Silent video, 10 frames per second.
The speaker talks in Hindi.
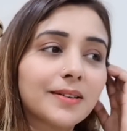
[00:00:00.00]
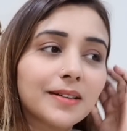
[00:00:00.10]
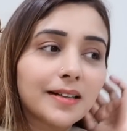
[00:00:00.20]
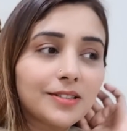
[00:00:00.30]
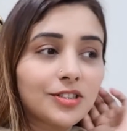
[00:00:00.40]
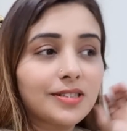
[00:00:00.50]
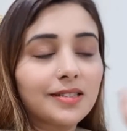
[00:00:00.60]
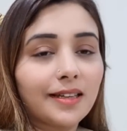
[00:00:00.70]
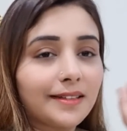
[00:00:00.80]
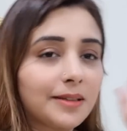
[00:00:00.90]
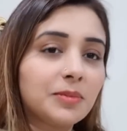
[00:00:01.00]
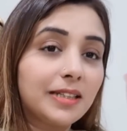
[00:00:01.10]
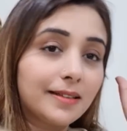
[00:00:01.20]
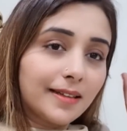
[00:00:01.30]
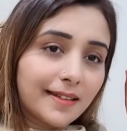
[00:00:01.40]
अच्छी सी यानी कि
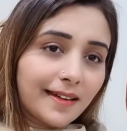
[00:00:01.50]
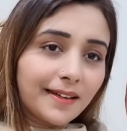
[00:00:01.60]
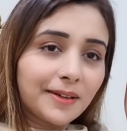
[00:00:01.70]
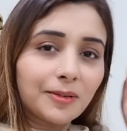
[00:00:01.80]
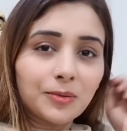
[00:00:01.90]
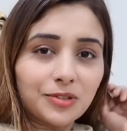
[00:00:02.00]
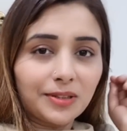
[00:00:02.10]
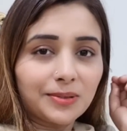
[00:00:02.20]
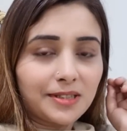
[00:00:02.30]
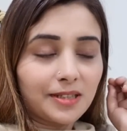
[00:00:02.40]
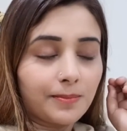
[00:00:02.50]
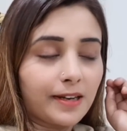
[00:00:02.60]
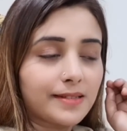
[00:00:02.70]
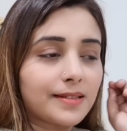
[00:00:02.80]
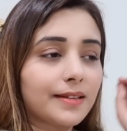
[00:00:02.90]
बिल्ली लेके आएंगे और रूशा ना
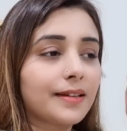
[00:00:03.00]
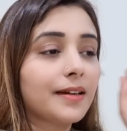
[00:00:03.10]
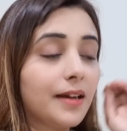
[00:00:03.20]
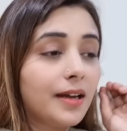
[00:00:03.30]
सरप्राइज़ देंगे